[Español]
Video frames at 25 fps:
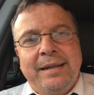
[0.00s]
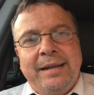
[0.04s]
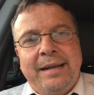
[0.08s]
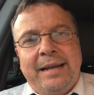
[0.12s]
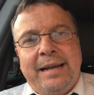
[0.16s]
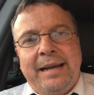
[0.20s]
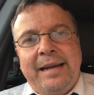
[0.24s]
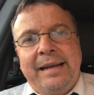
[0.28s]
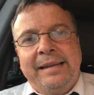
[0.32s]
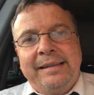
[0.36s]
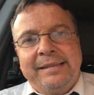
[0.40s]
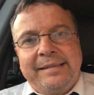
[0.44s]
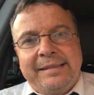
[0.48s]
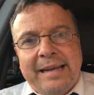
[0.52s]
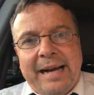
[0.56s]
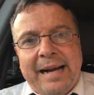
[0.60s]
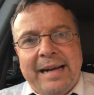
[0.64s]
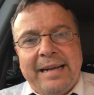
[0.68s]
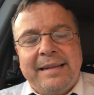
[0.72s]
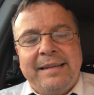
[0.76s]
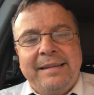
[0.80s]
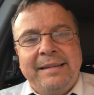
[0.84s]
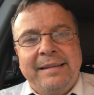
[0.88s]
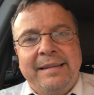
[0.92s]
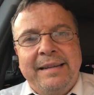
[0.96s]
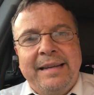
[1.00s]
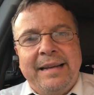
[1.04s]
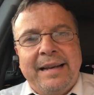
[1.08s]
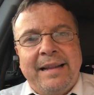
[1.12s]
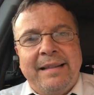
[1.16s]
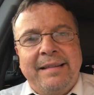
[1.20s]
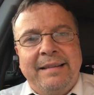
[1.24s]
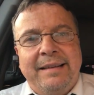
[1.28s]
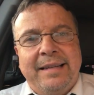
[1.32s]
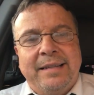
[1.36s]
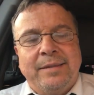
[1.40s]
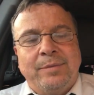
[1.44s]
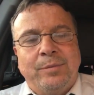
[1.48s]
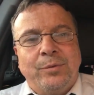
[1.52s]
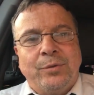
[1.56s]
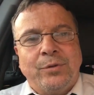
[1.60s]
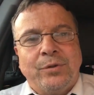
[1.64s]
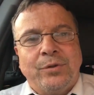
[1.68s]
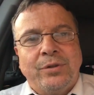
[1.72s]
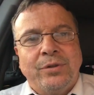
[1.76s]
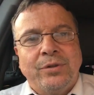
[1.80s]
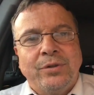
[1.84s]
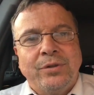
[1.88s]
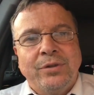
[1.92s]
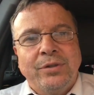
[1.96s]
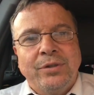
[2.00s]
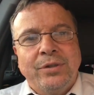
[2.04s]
que Isaac diera diezmos.